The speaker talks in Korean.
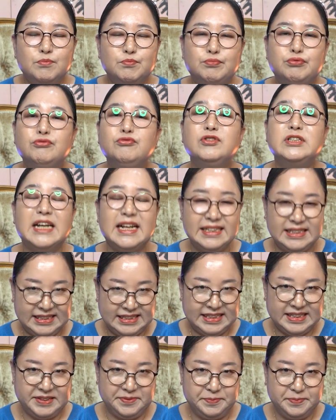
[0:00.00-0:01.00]

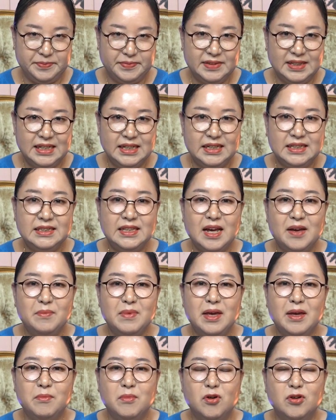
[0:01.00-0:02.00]
부잣집 그
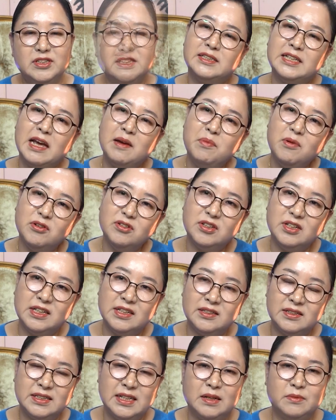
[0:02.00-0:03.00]
다음에 뭐 재벌들
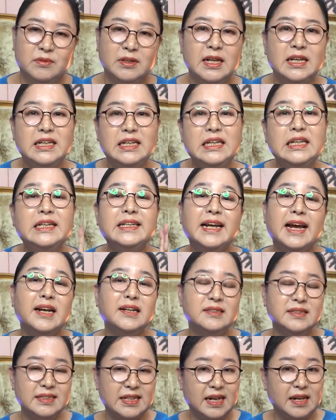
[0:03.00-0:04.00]
이런 사람은
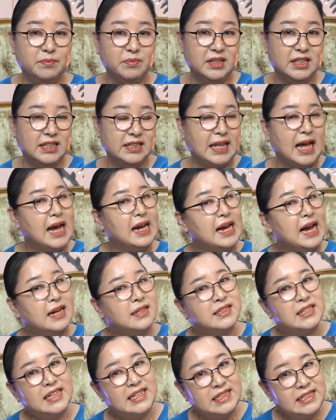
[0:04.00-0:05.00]
일하는 사람들이 다
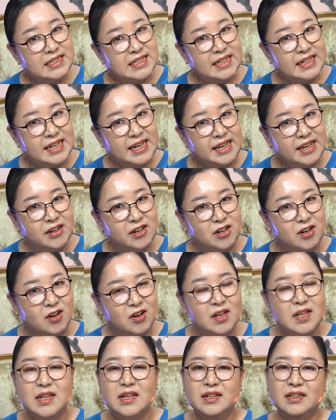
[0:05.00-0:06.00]
각자 있잖아요.
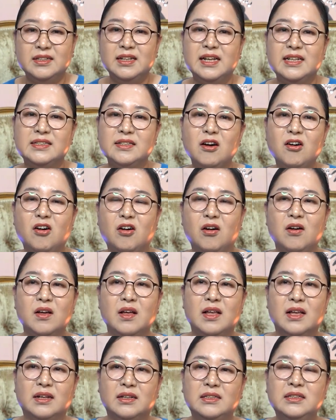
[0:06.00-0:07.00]
맞아요. 그래서
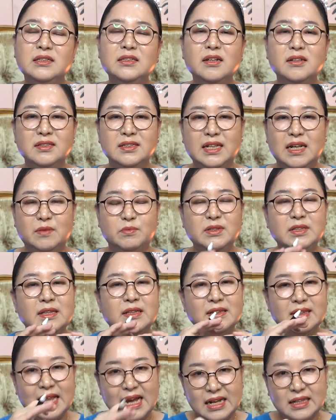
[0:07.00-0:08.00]
그런 사람은
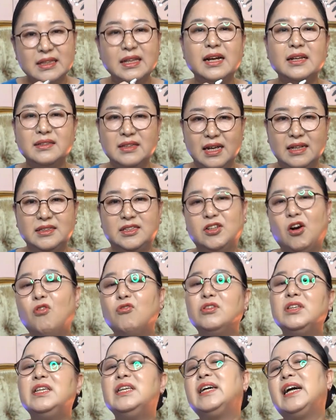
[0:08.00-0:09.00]
탁탁탁
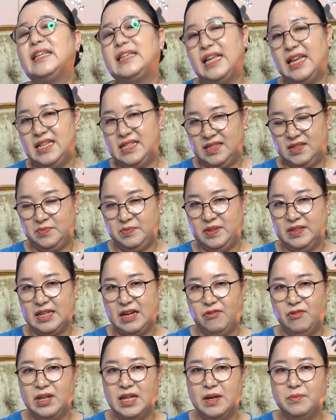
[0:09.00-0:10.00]
정리가 돼
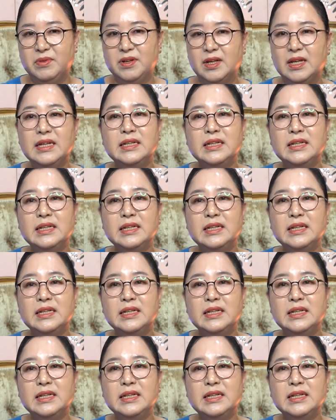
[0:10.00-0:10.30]
있습니다. 왜냐면